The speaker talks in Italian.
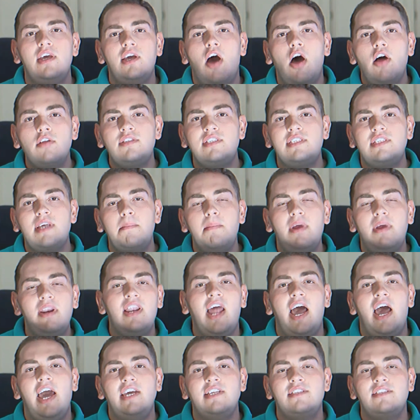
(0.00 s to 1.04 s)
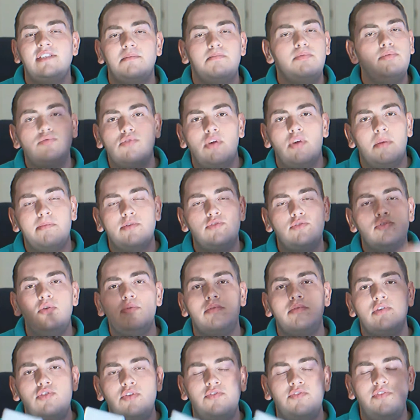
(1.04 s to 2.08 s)
Hot Summer Nights, purtroppo solo
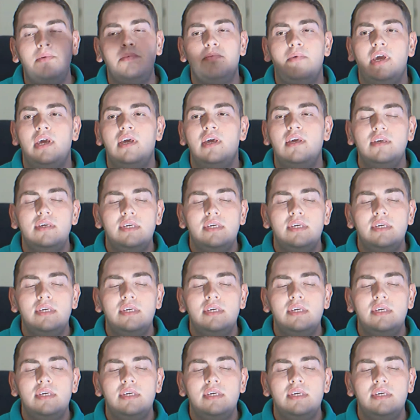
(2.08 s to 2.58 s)
questo film qui.